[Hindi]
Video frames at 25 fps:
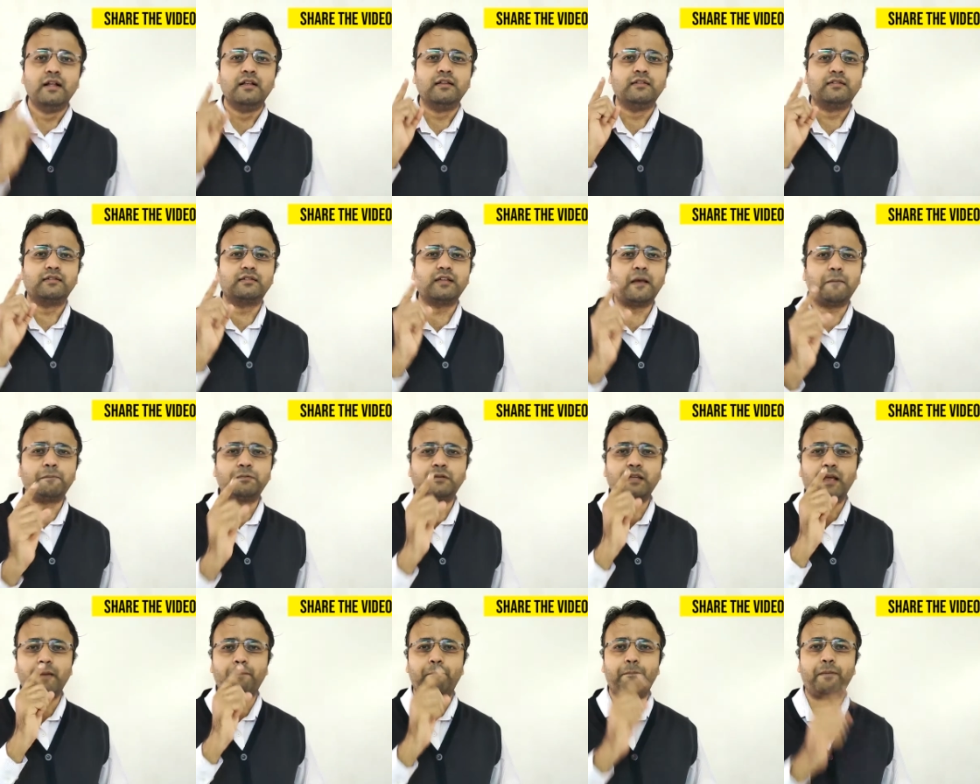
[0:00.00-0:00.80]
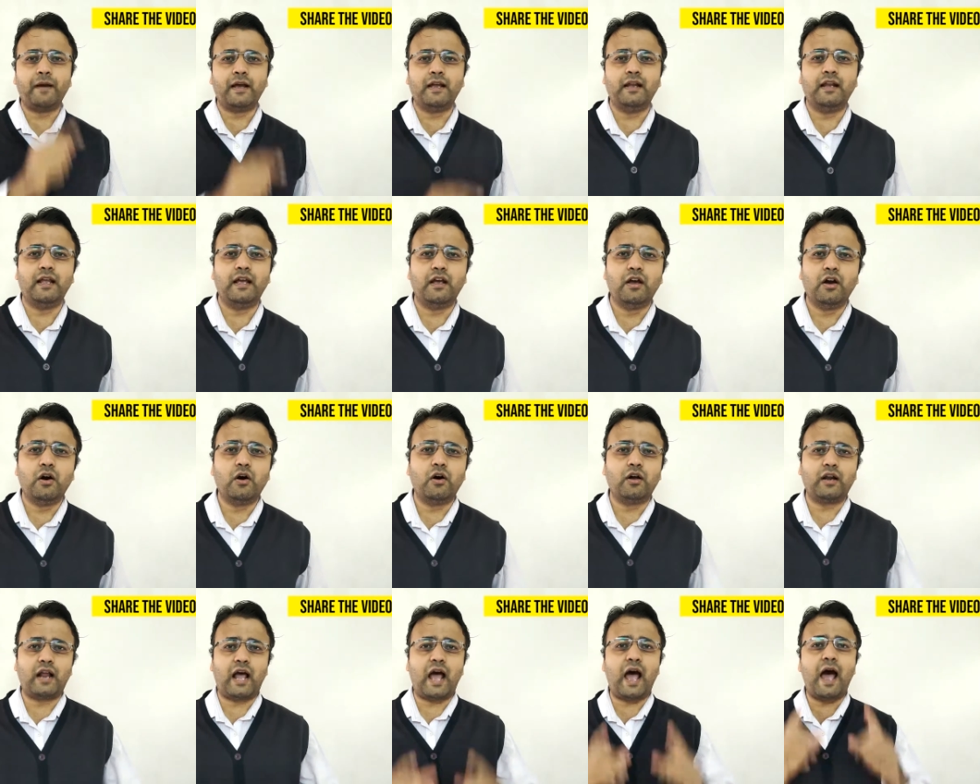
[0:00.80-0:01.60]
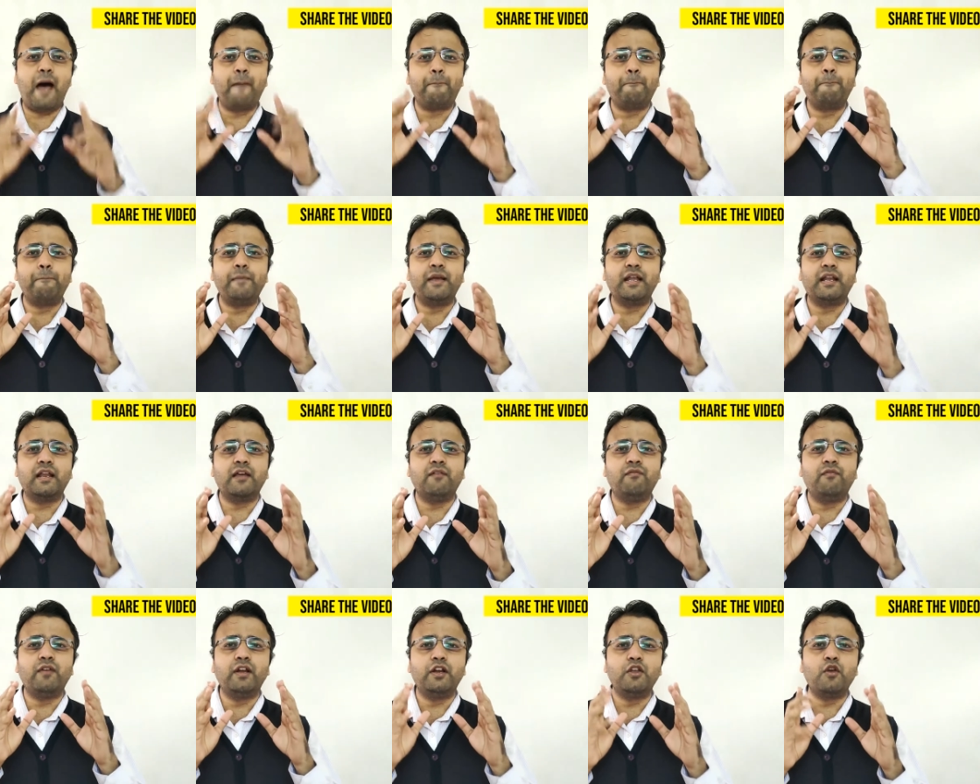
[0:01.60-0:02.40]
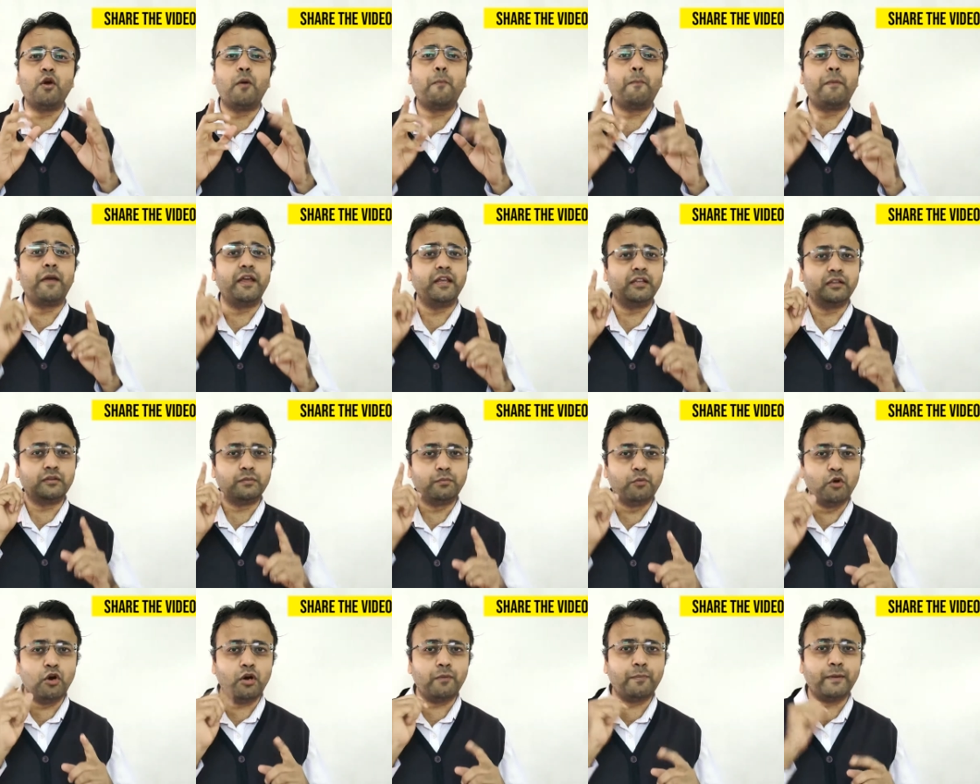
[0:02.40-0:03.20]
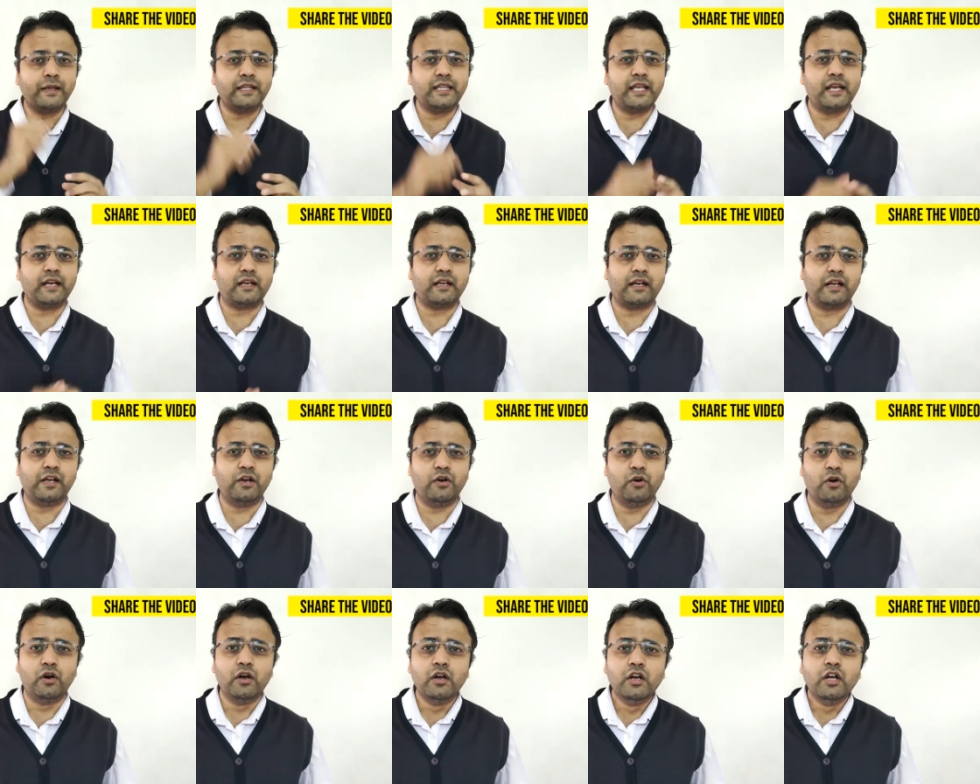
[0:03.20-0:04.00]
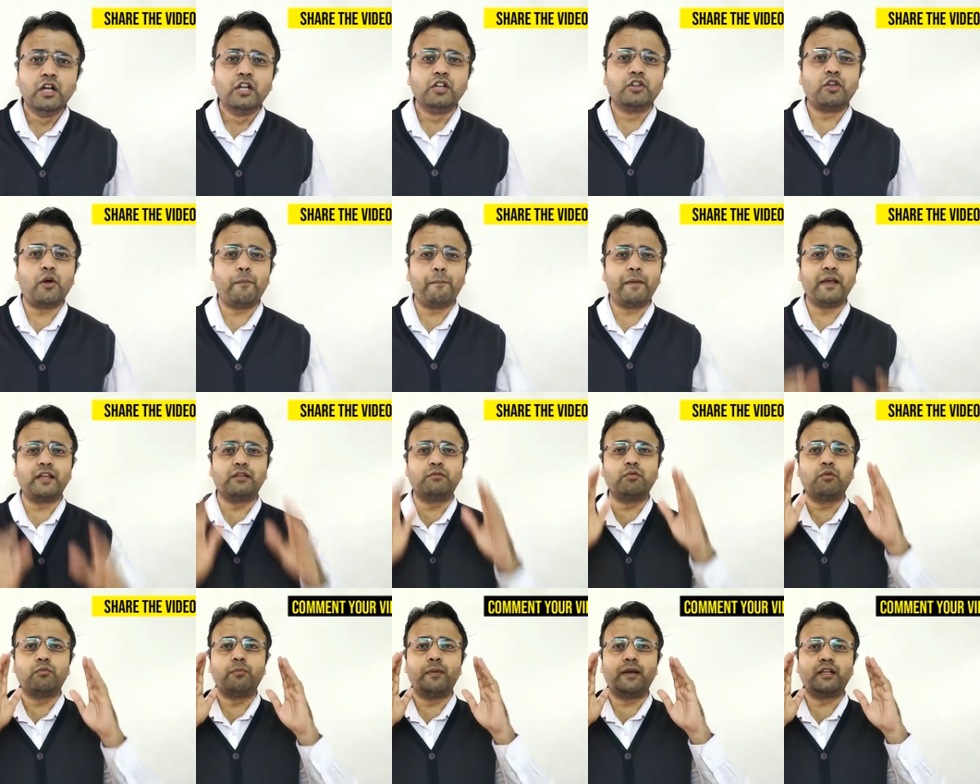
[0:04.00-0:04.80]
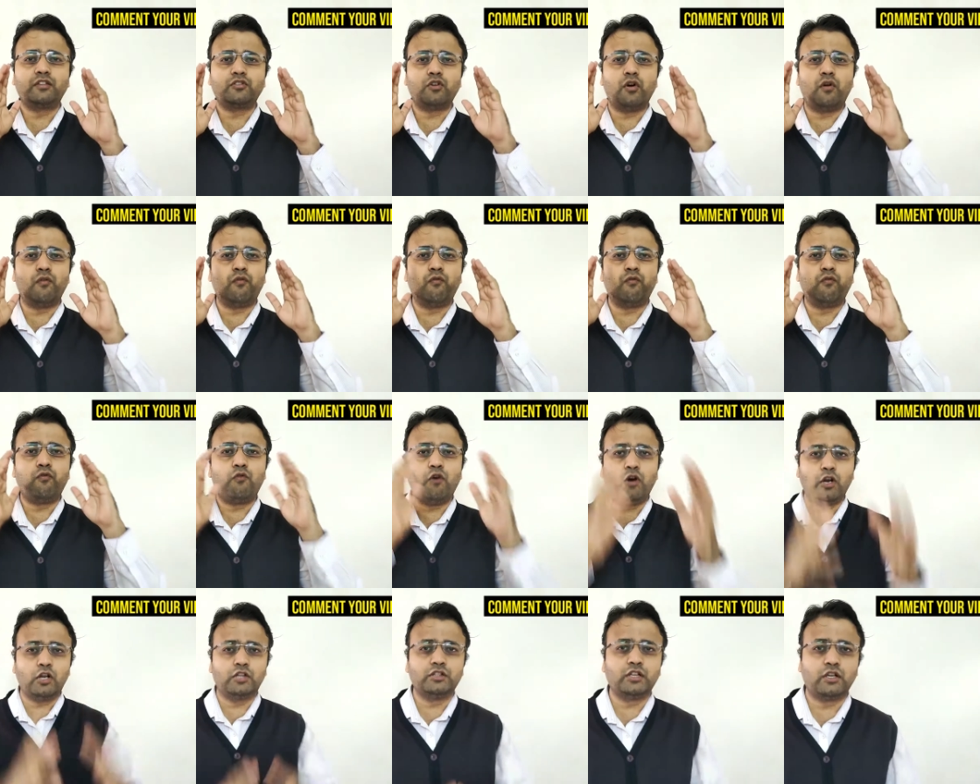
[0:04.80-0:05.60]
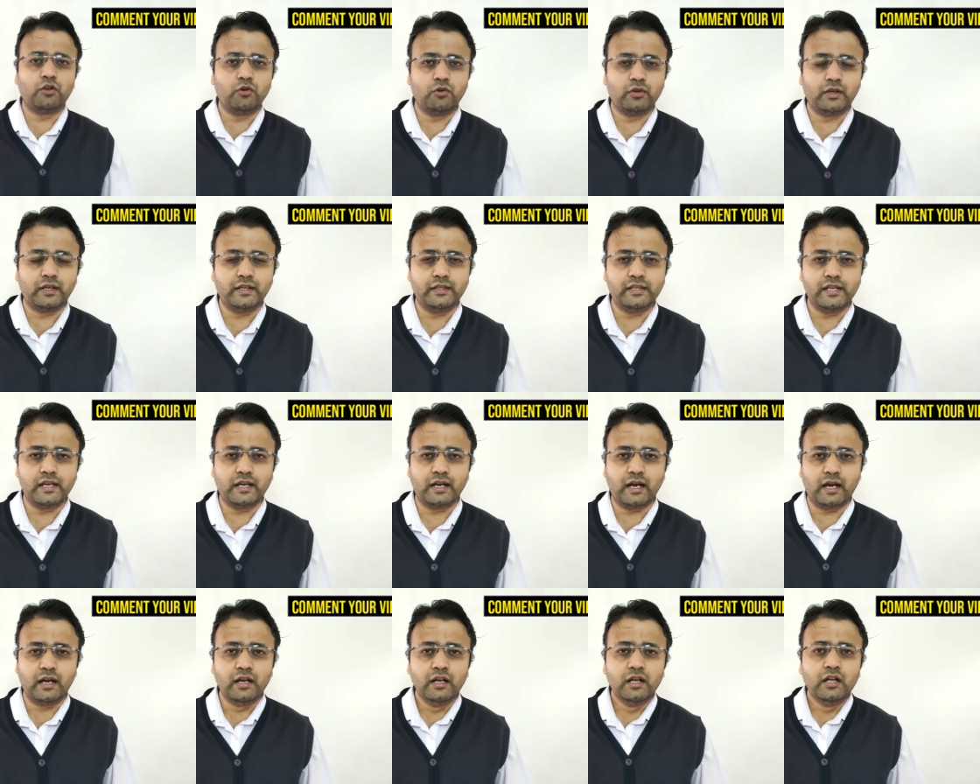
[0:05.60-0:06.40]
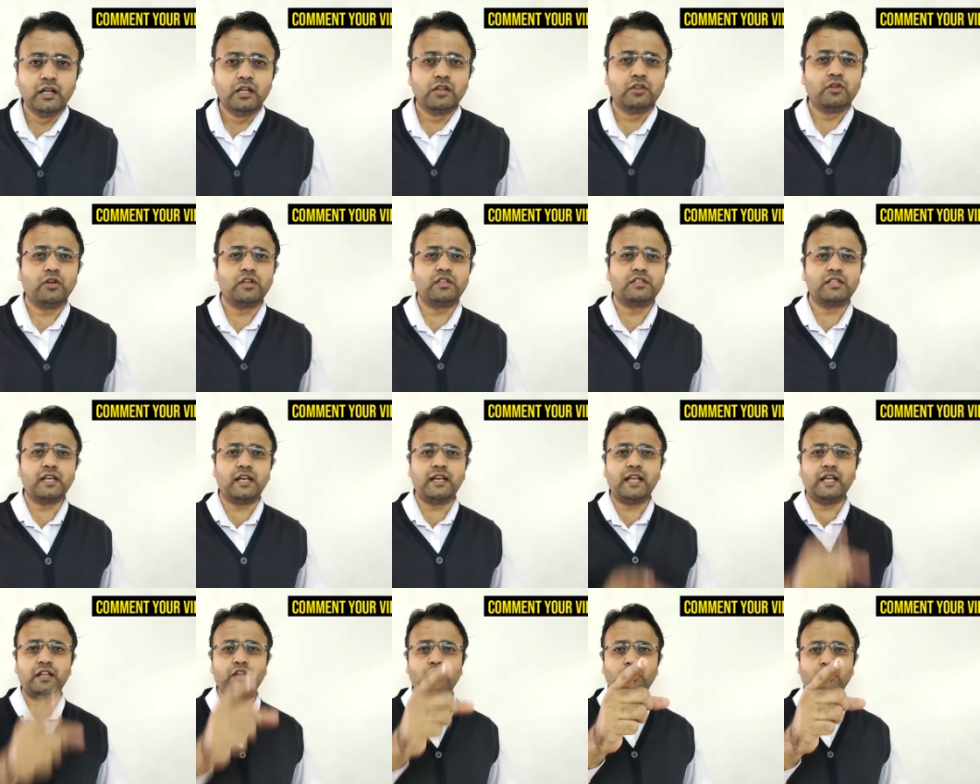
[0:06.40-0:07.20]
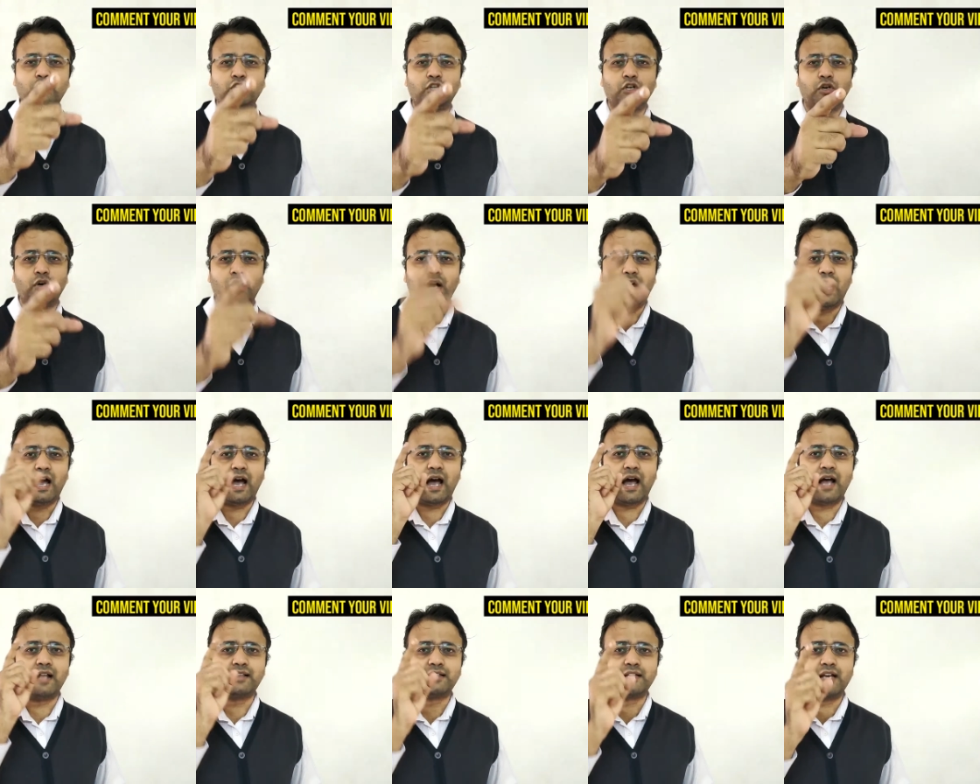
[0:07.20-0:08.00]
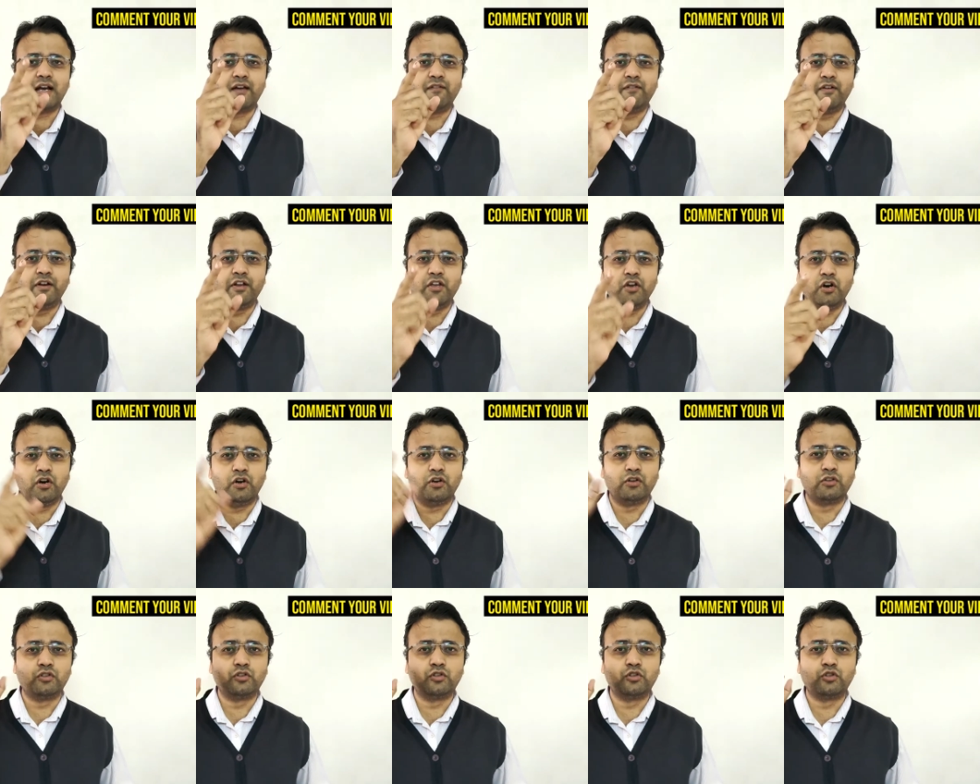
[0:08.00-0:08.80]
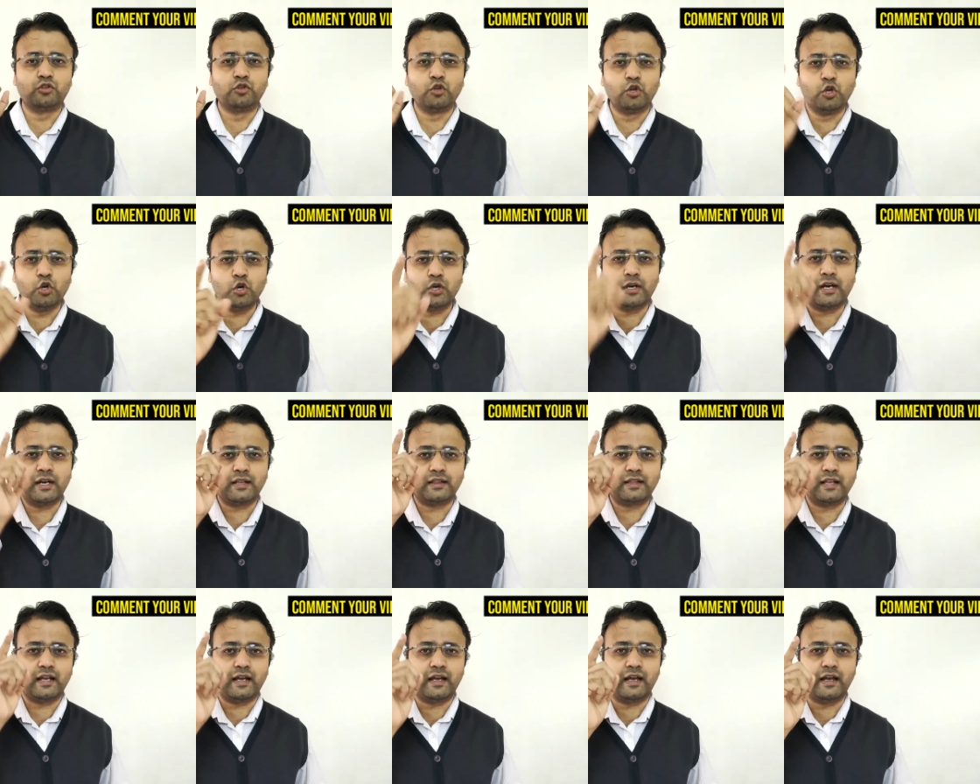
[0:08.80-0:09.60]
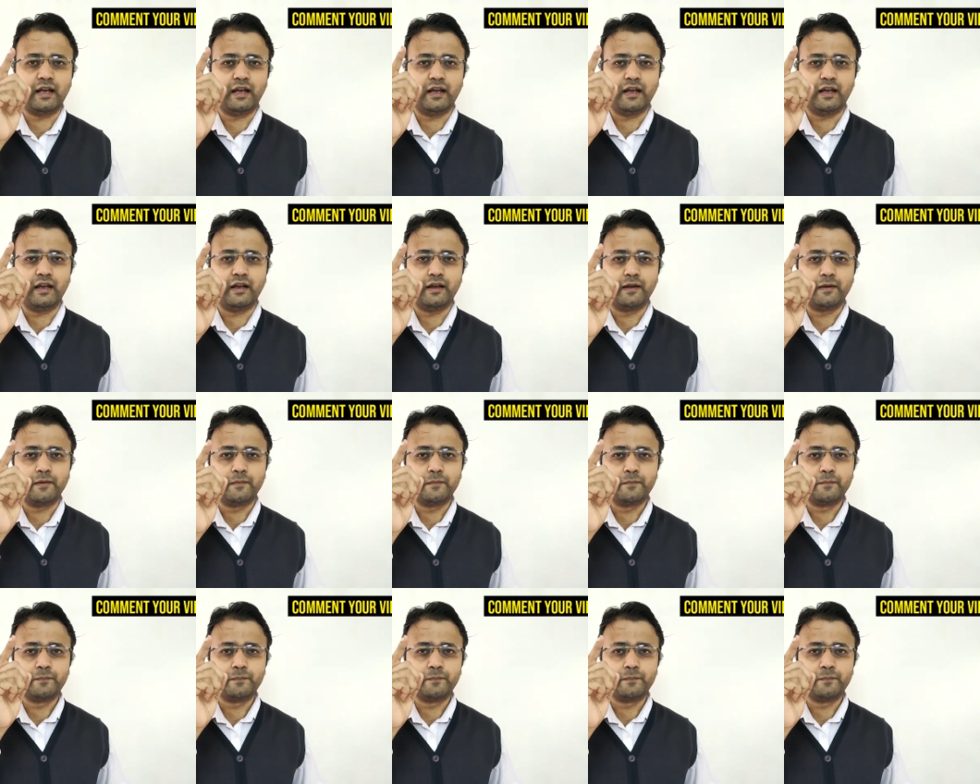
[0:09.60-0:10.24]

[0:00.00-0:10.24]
सबसे पहले और आप मेरे वीडियो फेसबुक पे देख रहे हो तो फेसबुक पेज को फॉलो जरूर कीजिएगा तो चलिए दोस्तों आज का वीडियो शुरू करते हैं